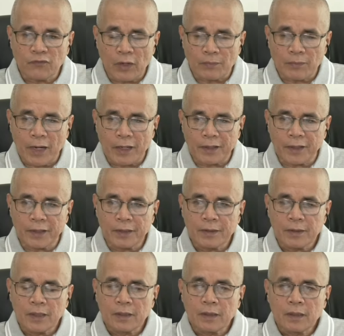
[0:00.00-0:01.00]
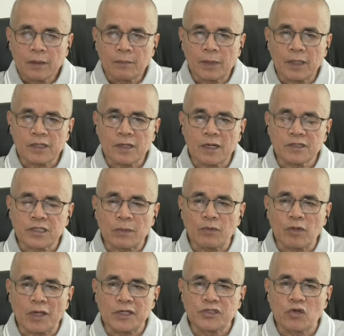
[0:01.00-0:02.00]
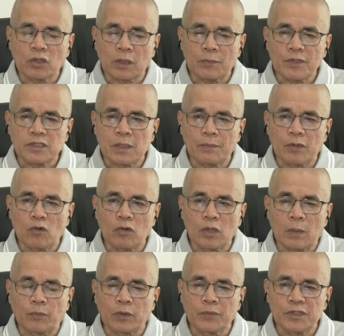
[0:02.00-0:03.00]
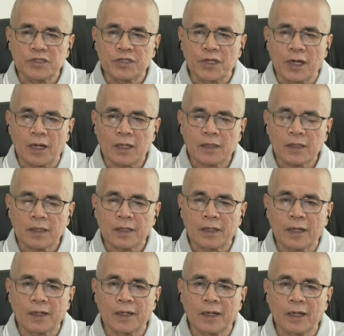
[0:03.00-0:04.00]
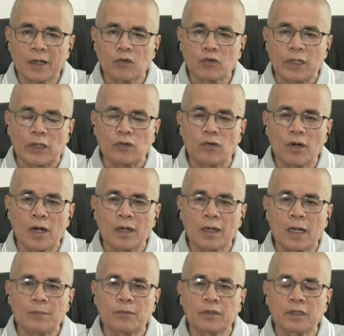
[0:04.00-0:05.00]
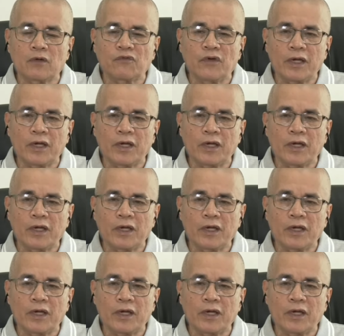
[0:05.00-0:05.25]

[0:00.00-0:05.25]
February ma simulation kami sa bilog nga probinsya kag uh, ah, kun ano ang amon nga